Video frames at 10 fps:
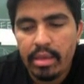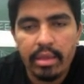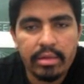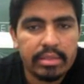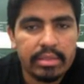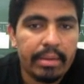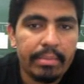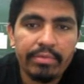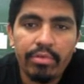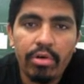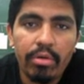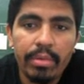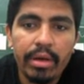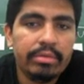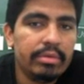eles acabavam
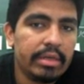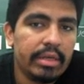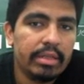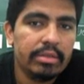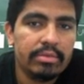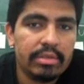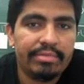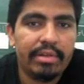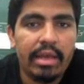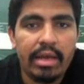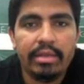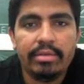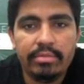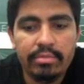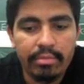roubando a grana dos
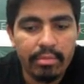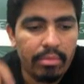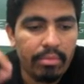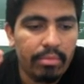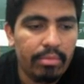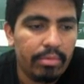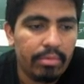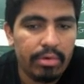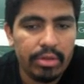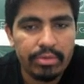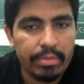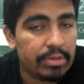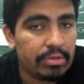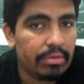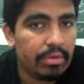afiliados. Um, um, quando uma
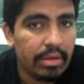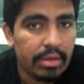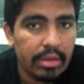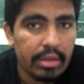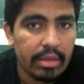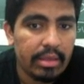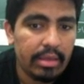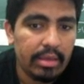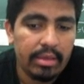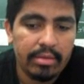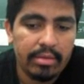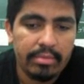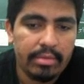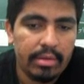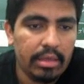pessoa que
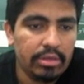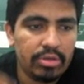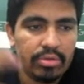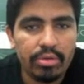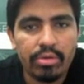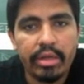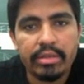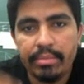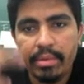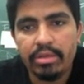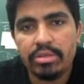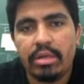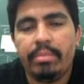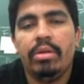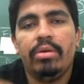indicou corretamente,
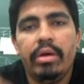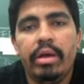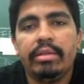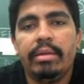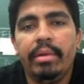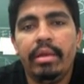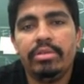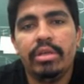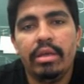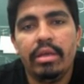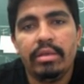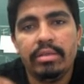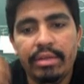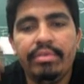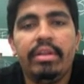trabalhou corretamente,
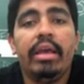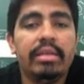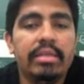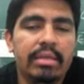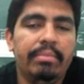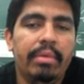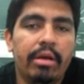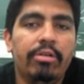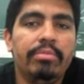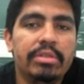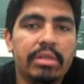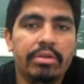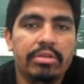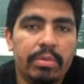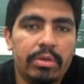deveria receber a
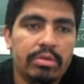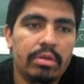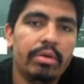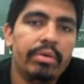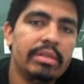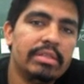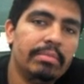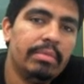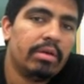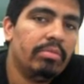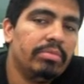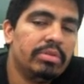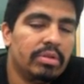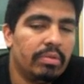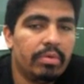comissão, essa pessoa não recebia a
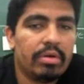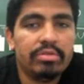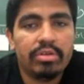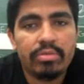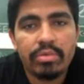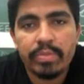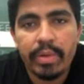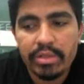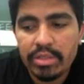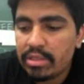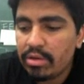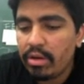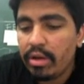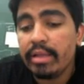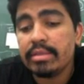comissão por causa de algumas práticas
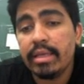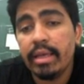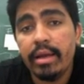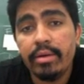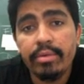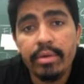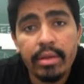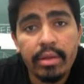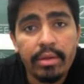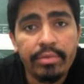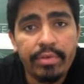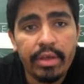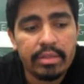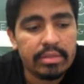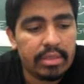incorretas que eram
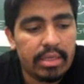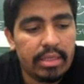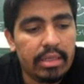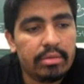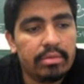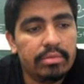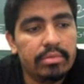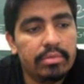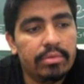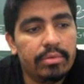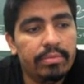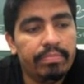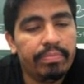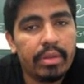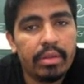feitas aqui dentro do
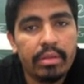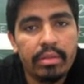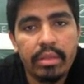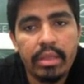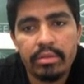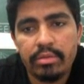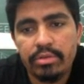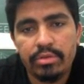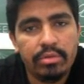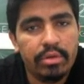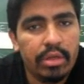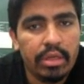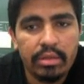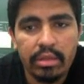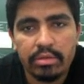dentro de
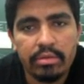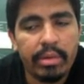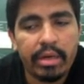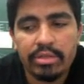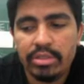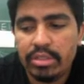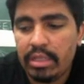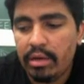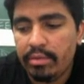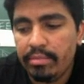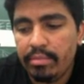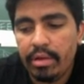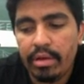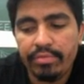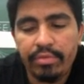dentro do marco digital.
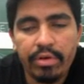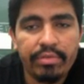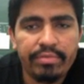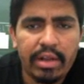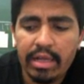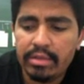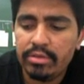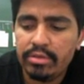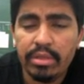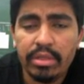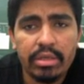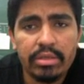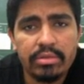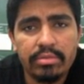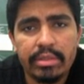É, foi falado sobre
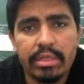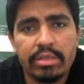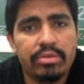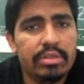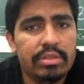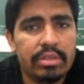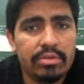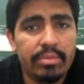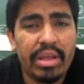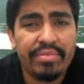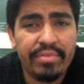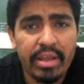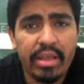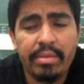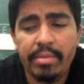isso, uma das coisas é sobre
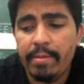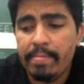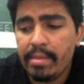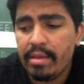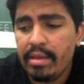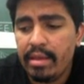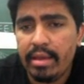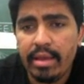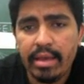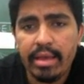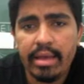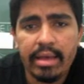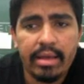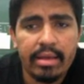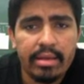iframe,
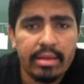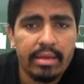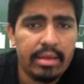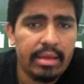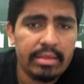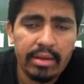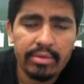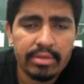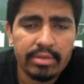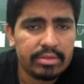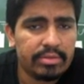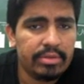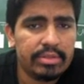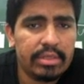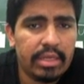é, entre outras
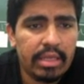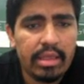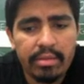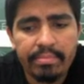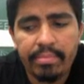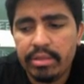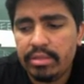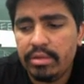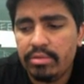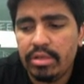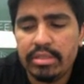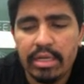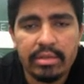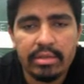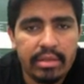coisas aí que podem ser
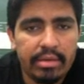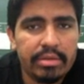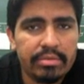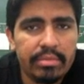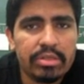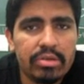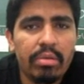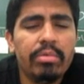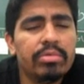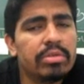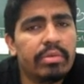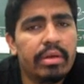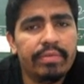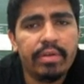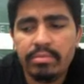utilizadas. Né? Mas o mais comum
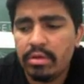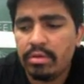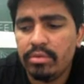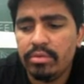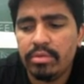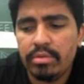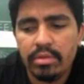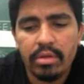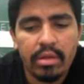são iframes ocultos